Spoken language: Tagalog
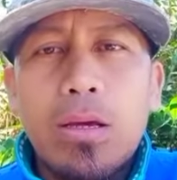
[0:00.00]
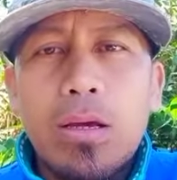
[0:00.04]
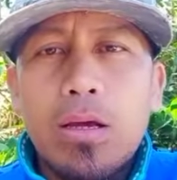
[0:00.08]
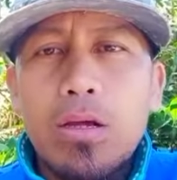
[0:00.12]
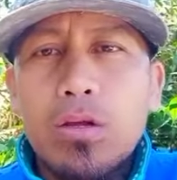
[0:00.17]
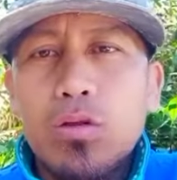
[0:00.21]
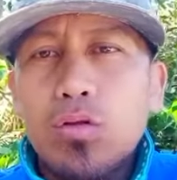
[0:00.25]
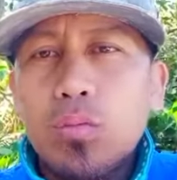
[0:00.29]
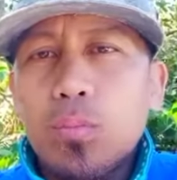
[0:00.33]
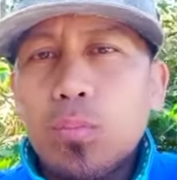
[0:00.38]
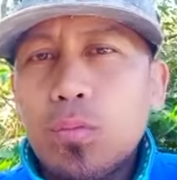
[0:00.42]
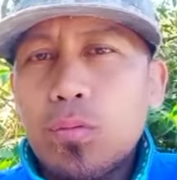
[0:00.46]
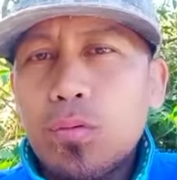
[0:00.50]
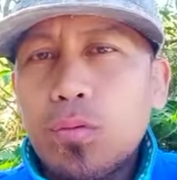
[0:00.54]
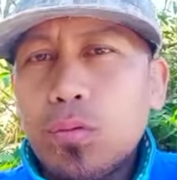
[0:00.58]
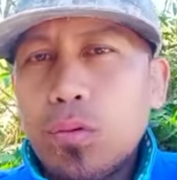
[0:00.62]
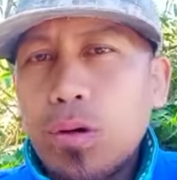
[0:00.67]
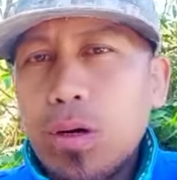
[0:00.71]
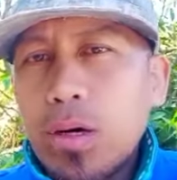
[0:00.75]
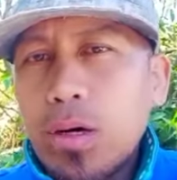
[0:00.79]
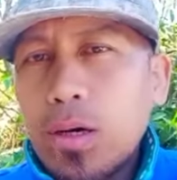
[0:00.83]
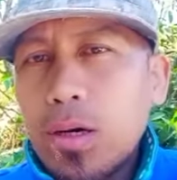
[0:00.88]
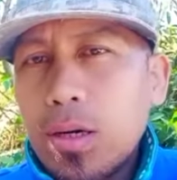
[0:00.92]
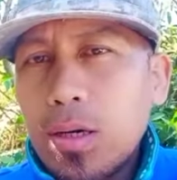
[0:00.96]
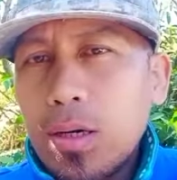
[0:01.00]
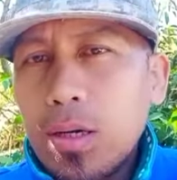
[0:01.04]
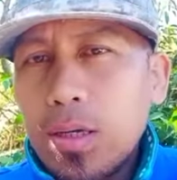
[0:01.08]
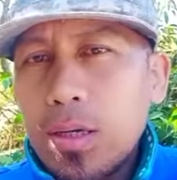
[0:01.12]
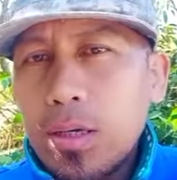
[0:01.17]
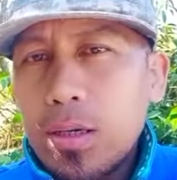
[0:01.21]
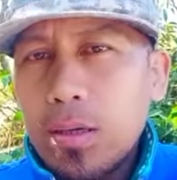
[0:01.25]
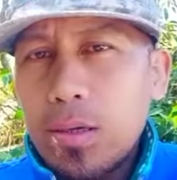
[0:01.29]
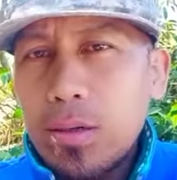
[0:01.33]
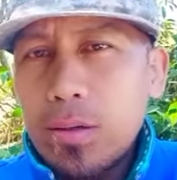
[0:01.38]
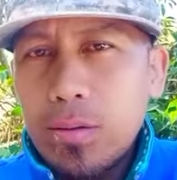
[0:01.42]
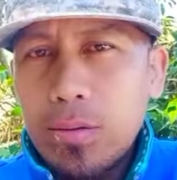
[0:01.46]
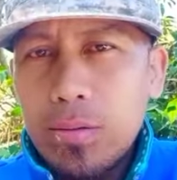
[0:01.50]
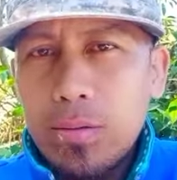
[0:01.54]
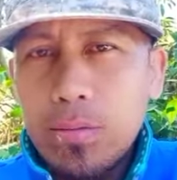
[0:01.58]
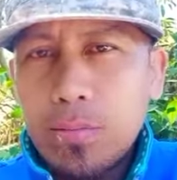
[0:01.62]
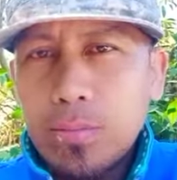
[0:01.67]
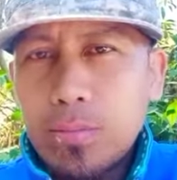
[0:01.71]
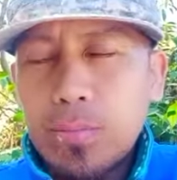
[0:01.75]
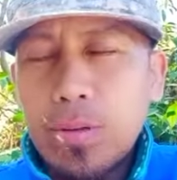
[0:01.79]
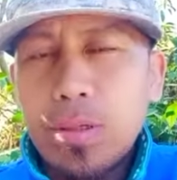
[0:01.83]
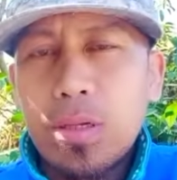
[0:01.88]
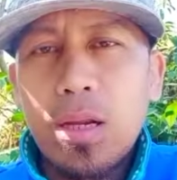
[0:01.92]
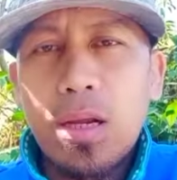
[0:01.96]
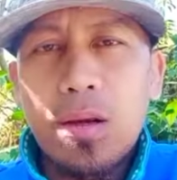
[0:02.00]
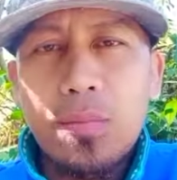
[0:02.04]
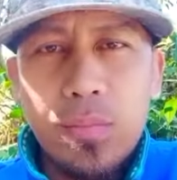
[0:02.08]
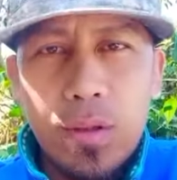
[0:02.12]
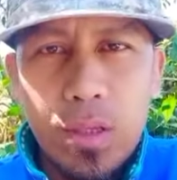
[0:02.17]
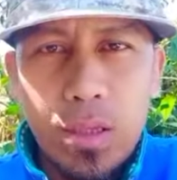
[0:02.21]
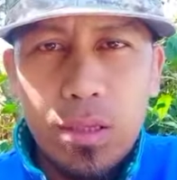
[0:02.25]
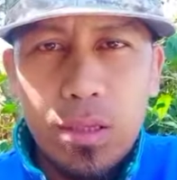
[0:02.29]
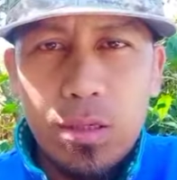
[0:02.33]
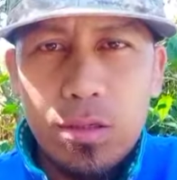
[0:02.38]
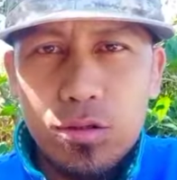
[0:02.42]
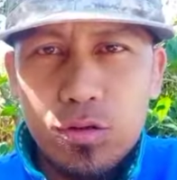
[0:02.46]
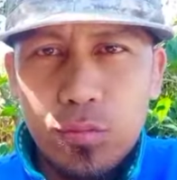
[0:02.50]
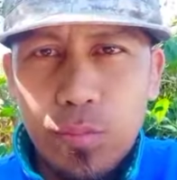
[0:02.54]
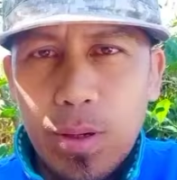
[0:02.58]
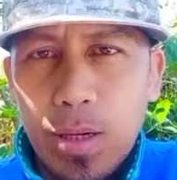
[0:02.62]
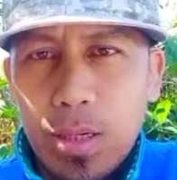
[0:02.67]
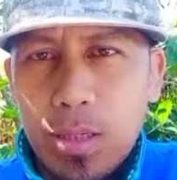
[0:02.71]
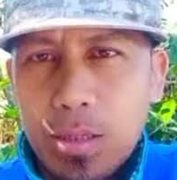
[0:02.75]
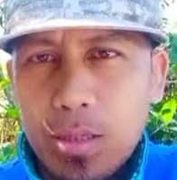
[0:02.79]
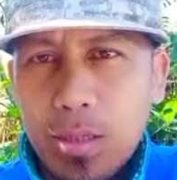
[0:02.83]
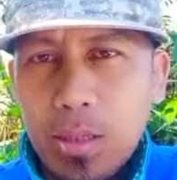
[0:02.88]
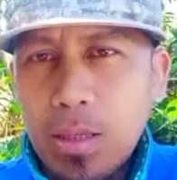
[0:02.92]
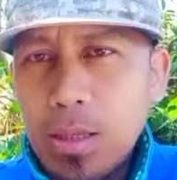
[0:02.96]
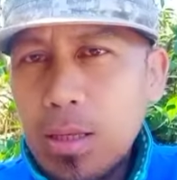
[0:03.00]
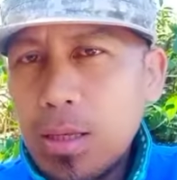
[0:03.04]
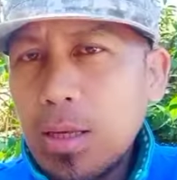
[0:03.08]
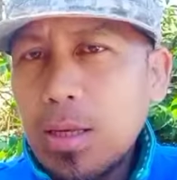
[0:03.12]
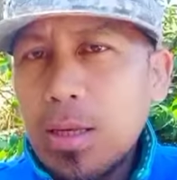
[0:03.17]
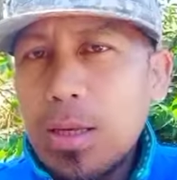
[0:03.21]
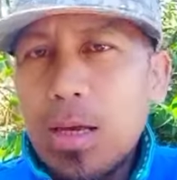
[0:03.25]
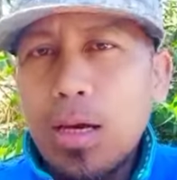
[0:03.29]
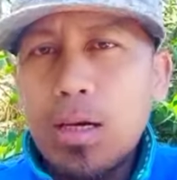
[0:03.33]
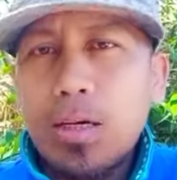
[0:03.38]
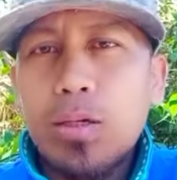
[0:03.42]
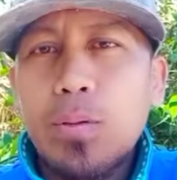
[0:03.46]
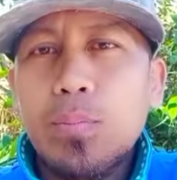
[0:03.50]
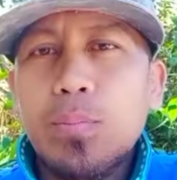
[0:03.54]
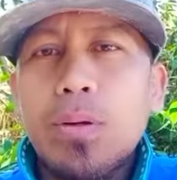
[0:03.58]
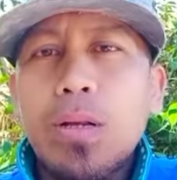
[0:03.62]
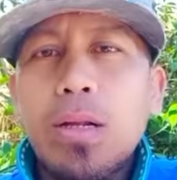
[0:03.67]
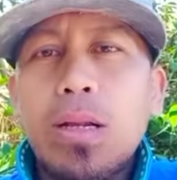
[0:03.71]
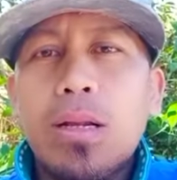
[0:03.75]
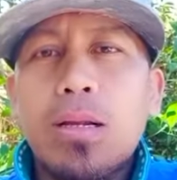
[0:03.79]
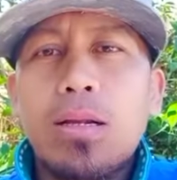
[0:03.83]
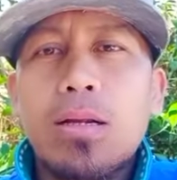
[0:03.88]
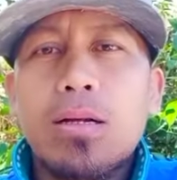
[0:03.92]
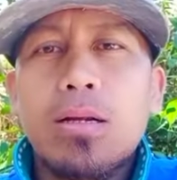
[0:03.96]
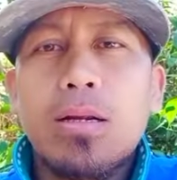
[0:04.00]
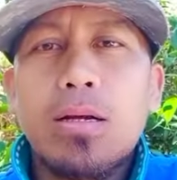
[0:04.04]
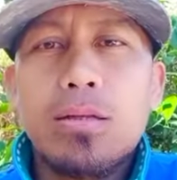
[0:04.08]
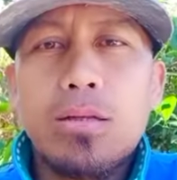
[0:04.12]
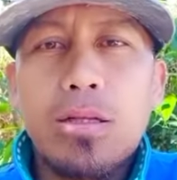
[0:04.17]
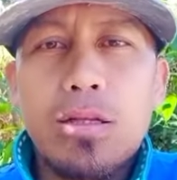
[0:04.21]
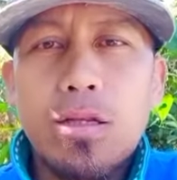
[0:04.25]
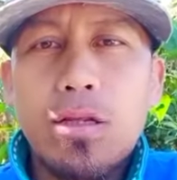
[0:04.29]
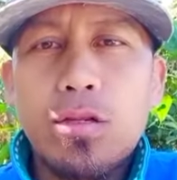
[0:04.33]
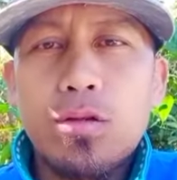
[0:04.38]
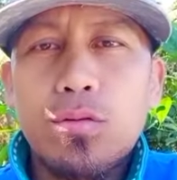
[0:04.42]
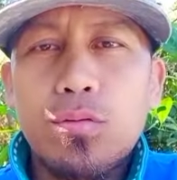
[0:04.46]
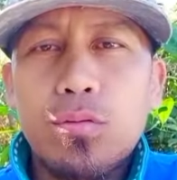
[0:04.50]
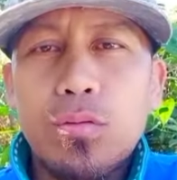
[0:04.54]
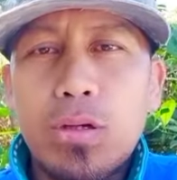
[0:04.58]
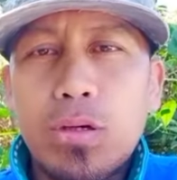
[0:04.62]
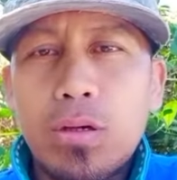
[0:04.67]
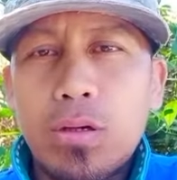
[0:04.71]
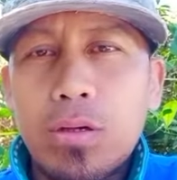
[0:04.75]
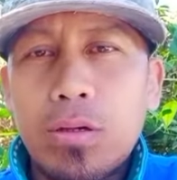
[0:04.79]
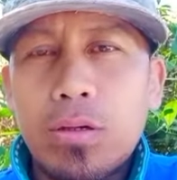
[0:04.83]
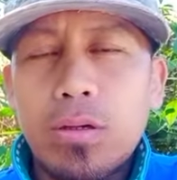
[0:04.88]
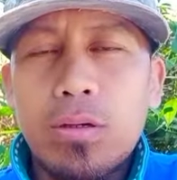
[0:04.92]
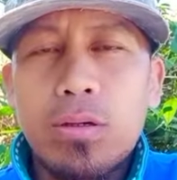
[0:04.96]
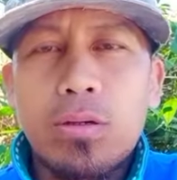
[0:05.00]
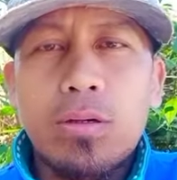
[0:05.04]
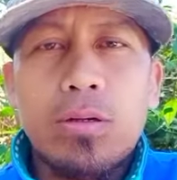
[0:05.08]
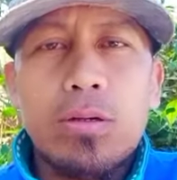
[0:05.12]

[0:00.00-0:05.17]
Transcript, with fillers: Ito po ay uh, marami, subalit ang napili lang natin itong uh,